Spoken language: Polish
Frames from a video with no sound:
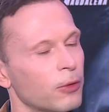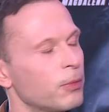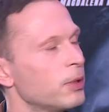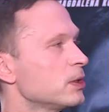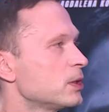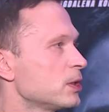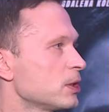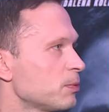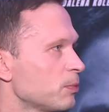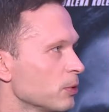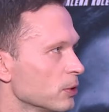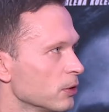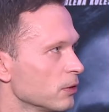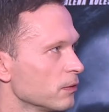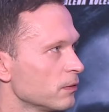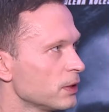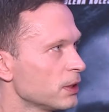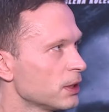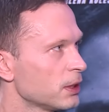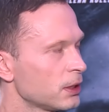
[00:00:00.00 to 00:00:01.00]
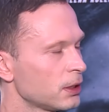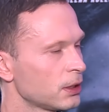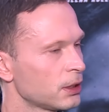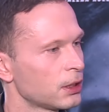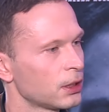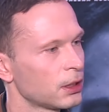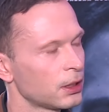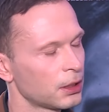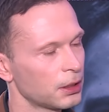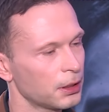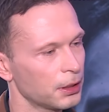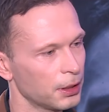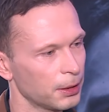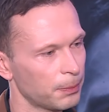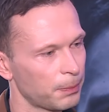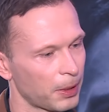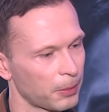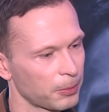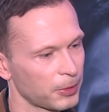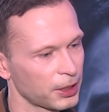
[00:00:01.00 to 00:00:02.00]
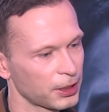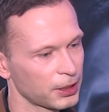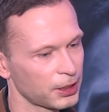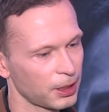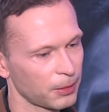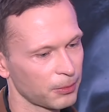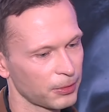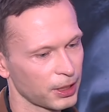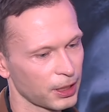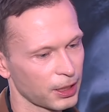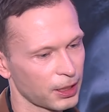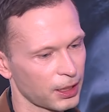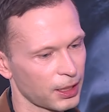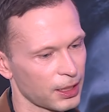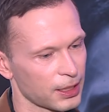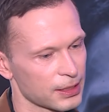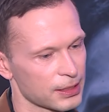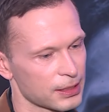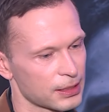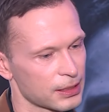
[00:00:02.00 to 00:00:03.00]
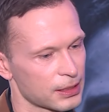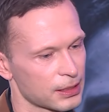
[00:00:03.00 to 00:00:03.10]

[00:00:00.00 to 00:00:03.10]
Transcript: obejrzeć ponownie. E, pamiętam jak raz